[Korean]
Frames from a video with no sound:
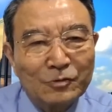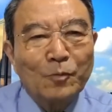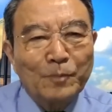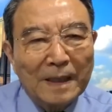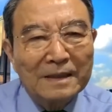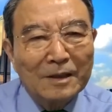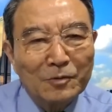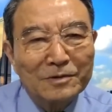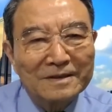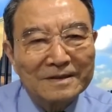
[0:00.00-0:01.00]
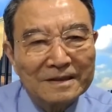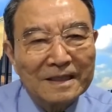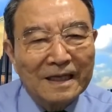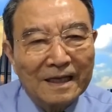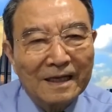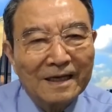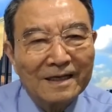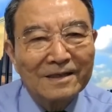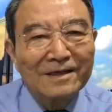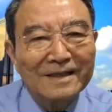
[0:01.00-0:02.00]
돌팔이라고 그러는데
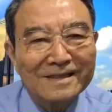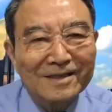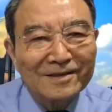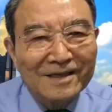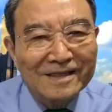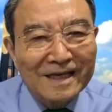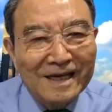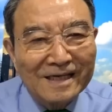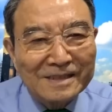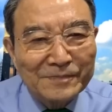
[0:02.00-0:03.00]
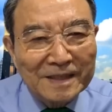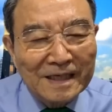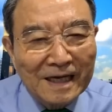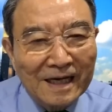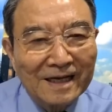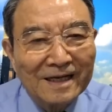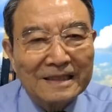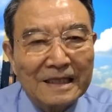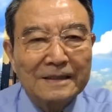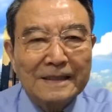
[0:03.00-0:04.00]
여기 대해서 어떻게 생각하십니까?
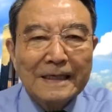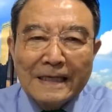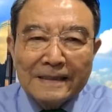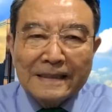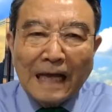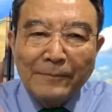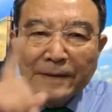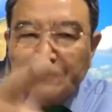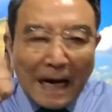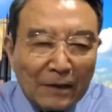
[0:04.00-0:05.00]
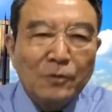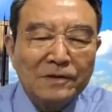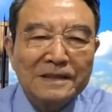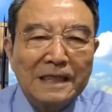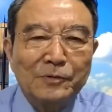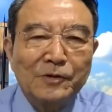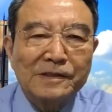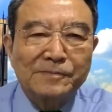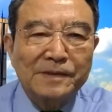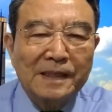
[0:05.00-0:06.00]
딱 하니까 답이 바로 응답이
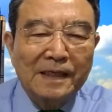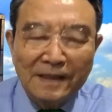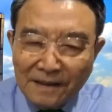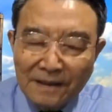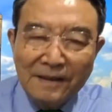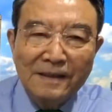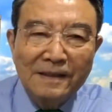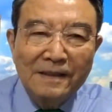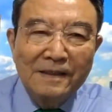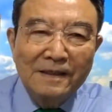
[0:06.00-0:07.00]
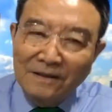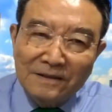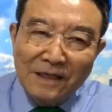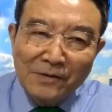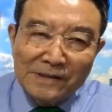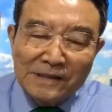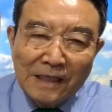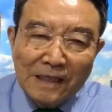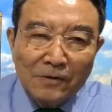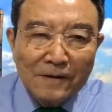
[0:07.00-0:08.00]
왔습니다. 어떻게
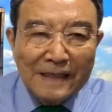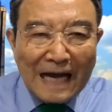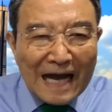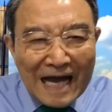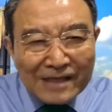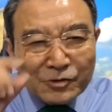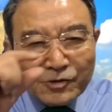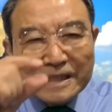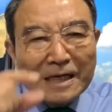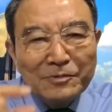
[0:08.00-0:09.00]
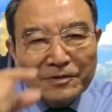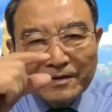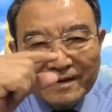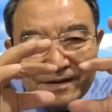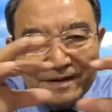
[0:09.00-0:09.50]
왔을까요? 아주 짧은